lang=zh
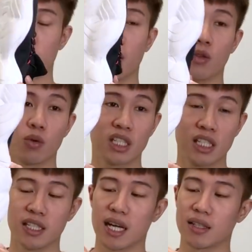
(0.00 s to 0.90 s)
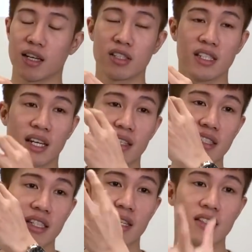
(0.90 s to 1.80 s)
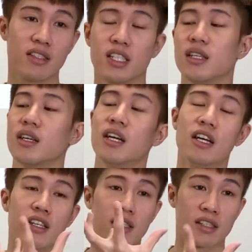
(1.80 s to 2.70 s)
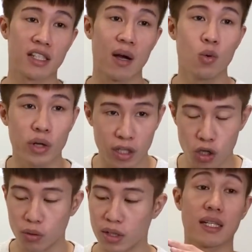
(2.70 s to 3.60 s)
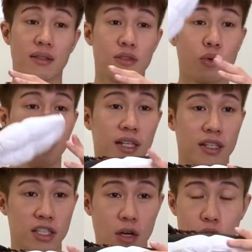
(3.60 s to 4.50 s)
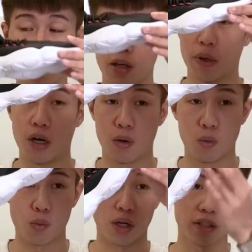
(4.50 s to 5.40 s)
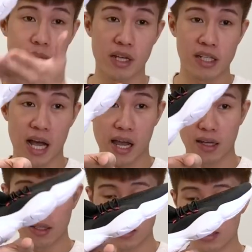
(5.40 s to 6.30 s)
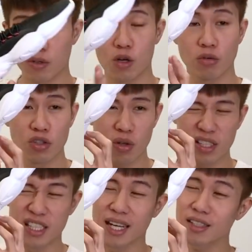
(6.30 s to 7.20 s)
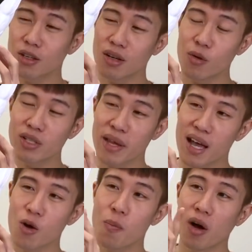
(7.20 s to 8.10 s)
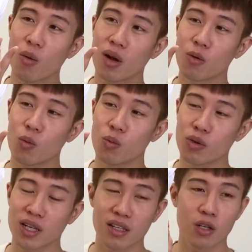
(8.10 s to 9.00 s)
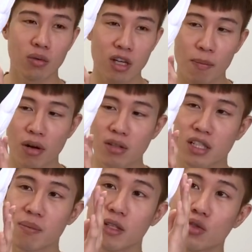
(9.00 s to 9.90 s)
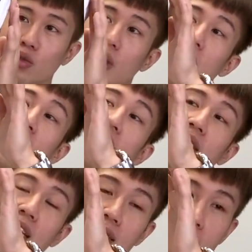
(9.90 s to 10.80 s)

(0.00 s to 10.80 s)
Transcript: 里面很多气囊，然后气囊跟气囊之间呢又是相互连通的。所以当你的脚后跟有没有往地面一踩，这边空气受到挤压之后呢，会怎么样？会跑往，会跟着通道跑到前面去。那